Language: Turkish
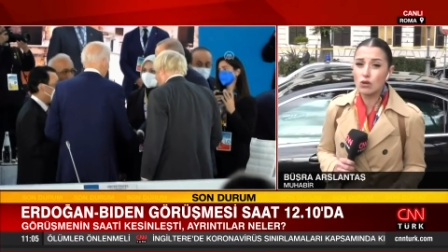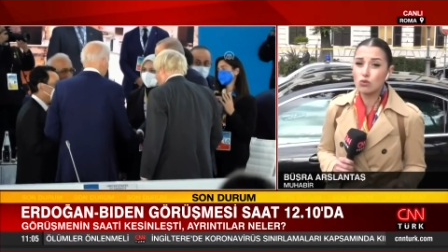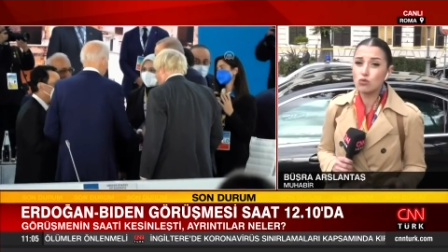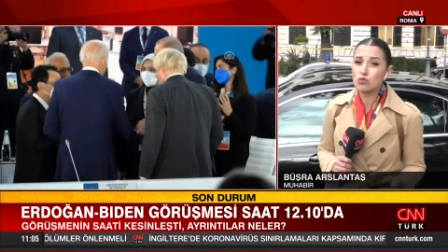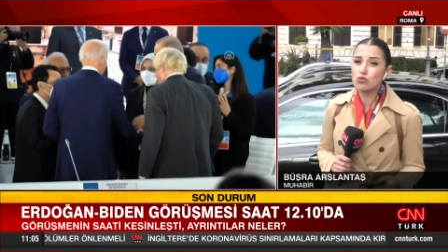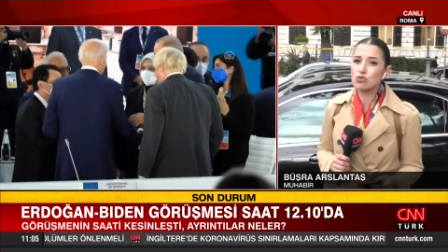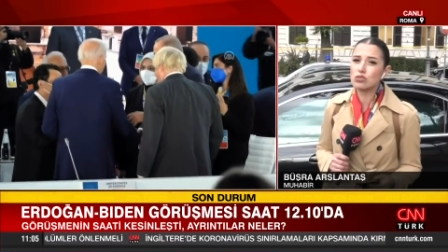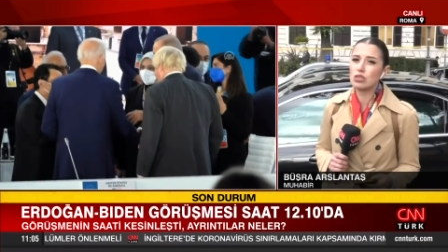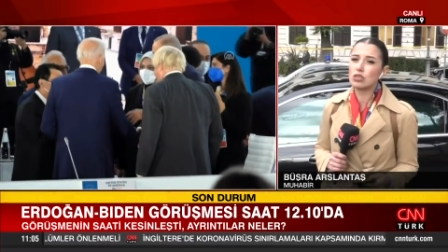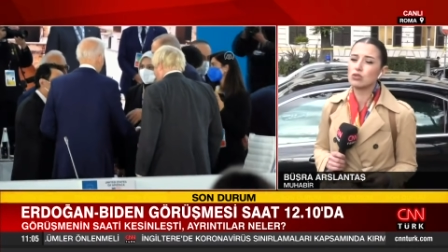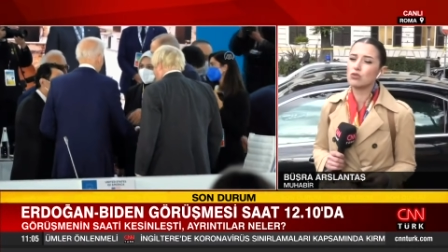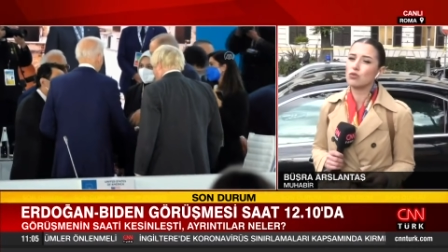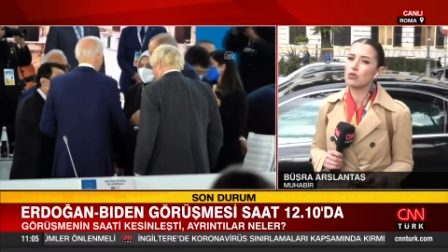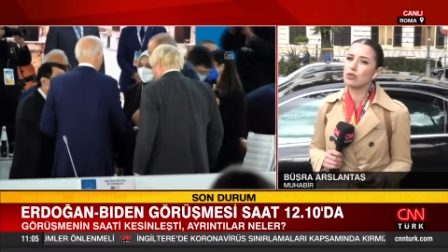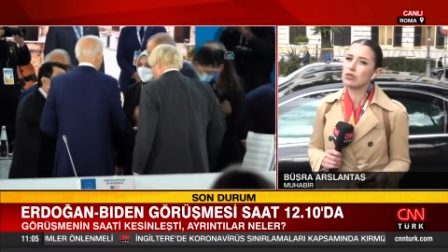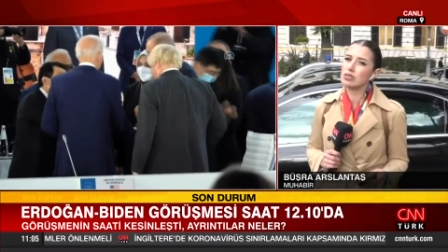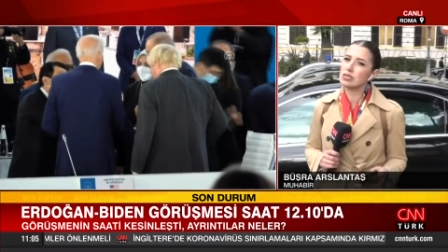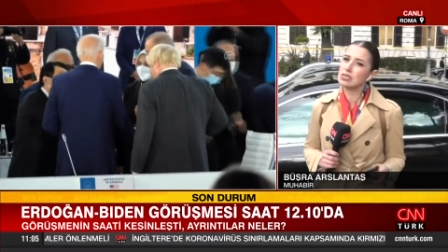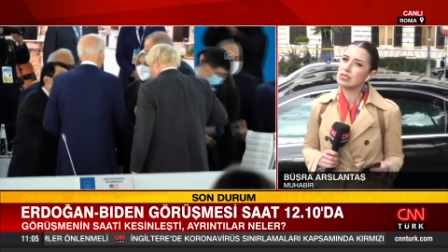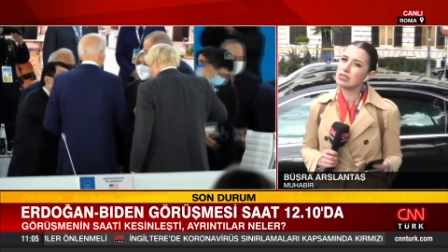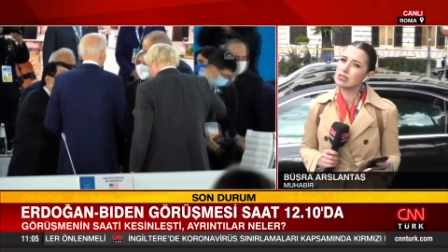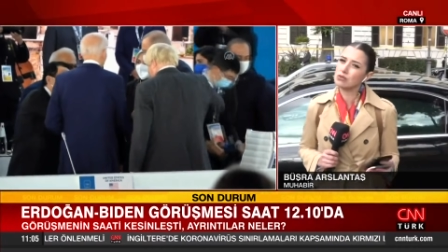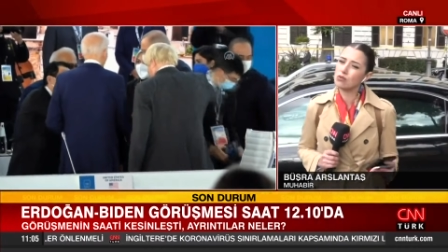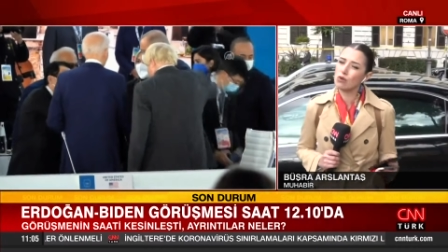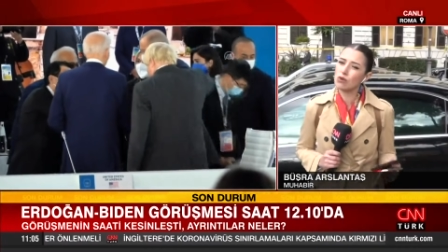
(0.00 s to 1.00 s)
Rus. Rusya diyor ki
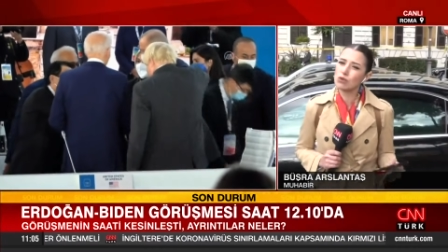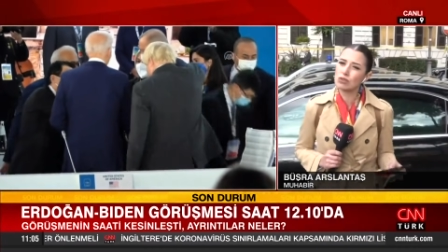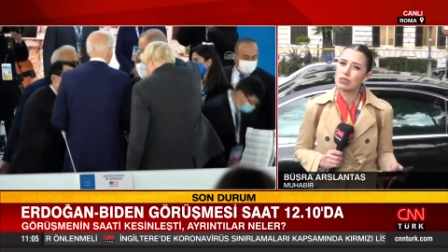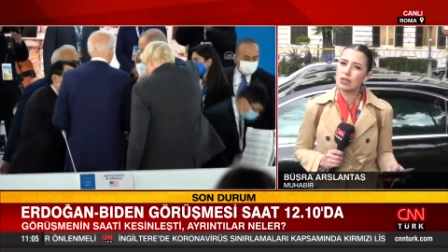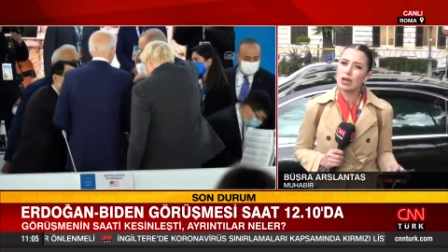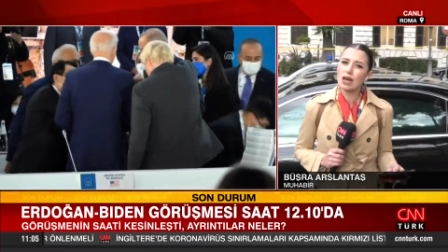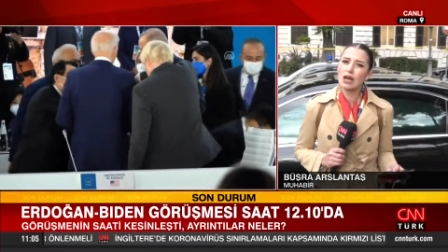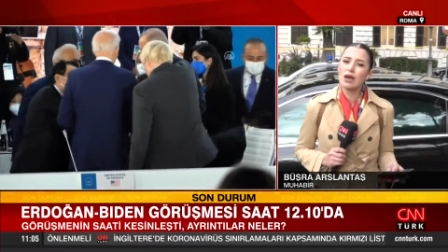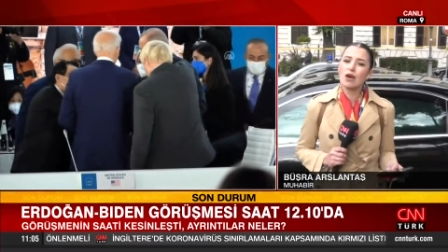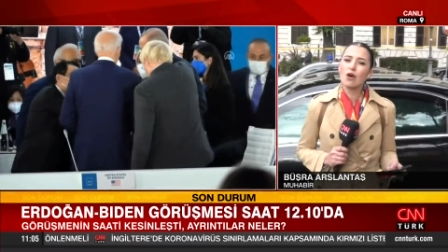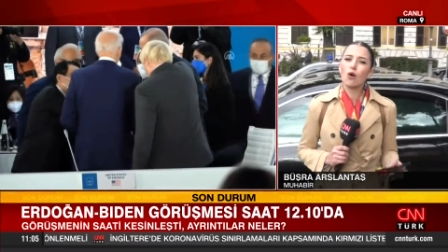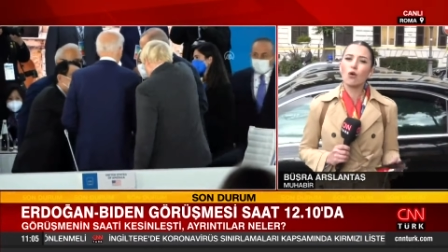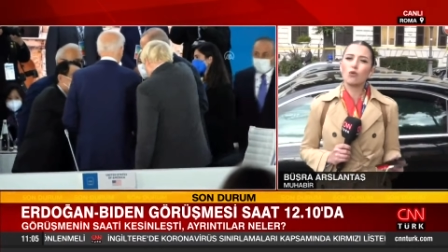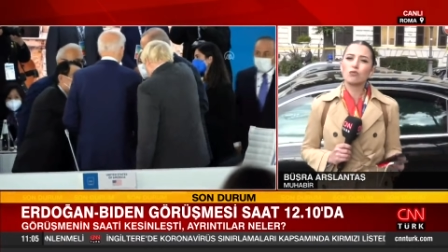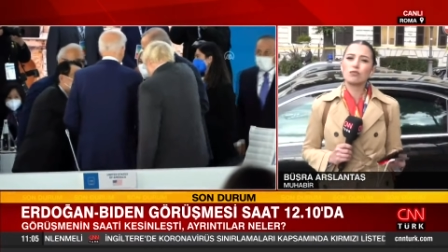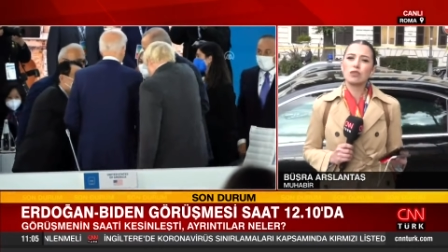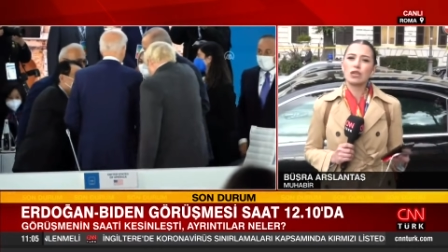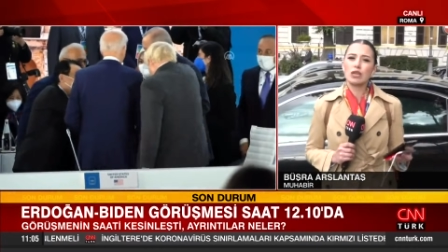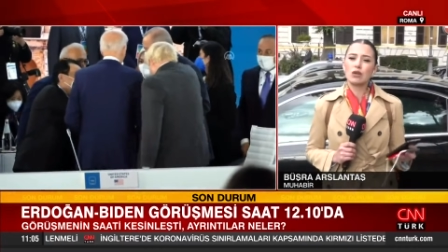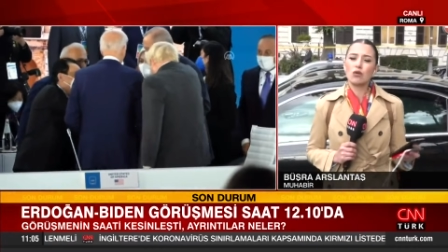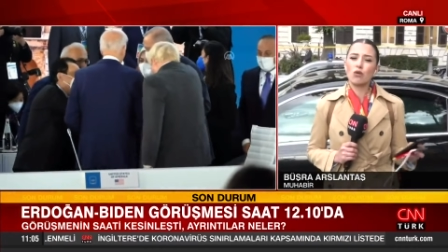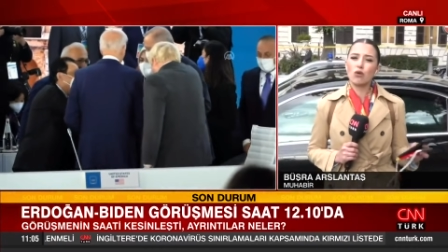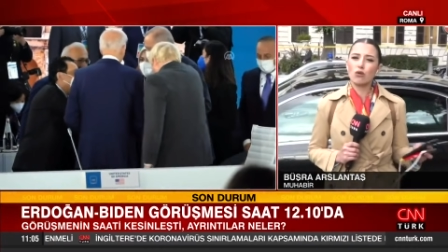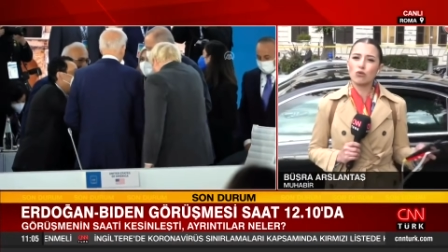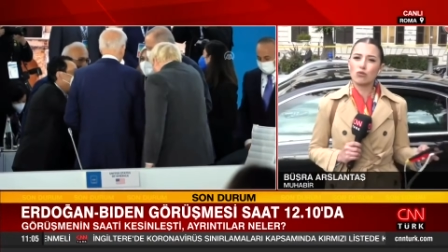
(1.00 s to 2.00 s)
siz orada o
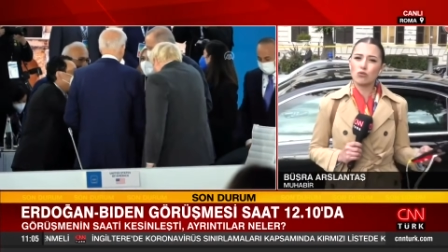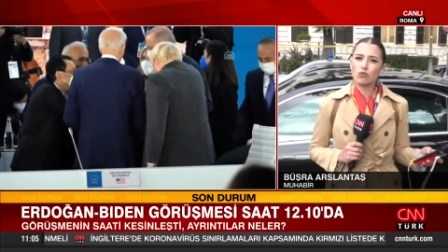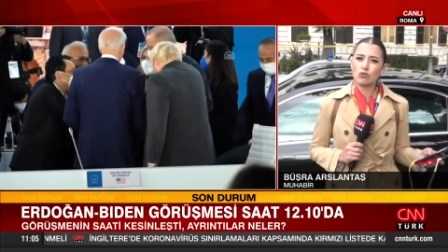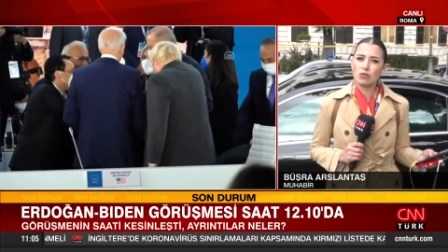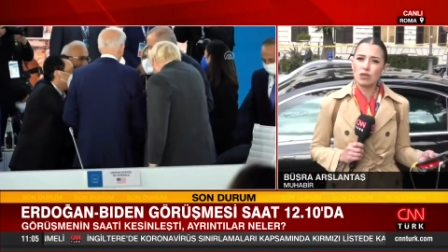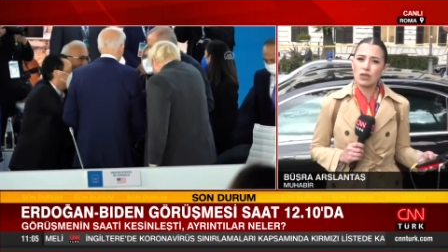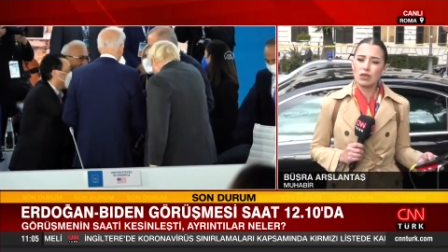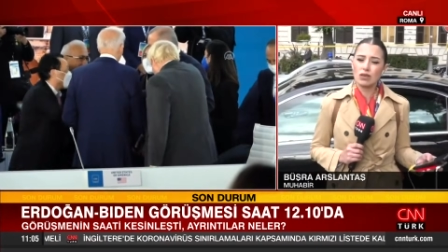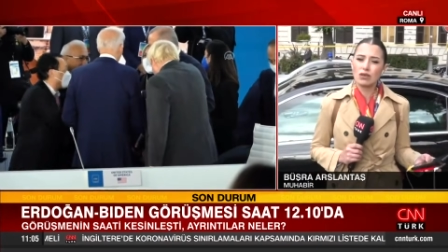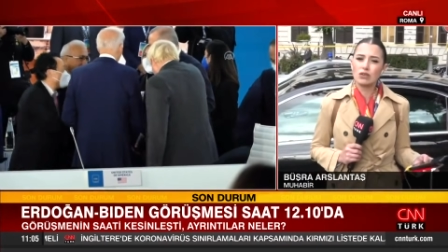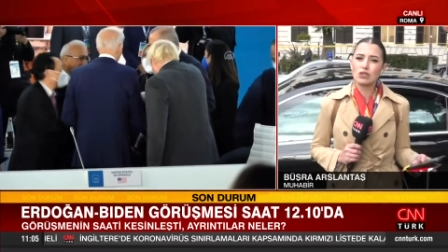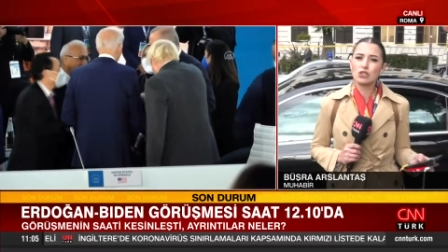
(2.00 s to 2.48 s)
terör örgütlerini,